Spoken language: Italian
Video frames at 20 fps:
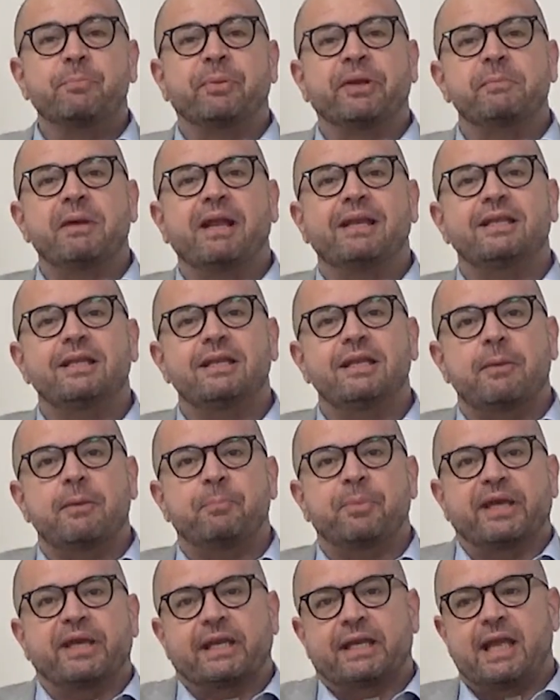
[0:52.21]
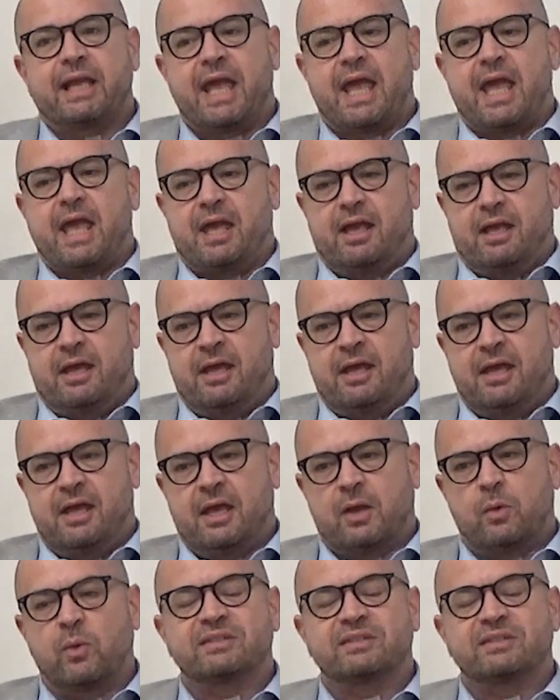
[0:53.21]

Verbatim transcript: prima linea perché eh,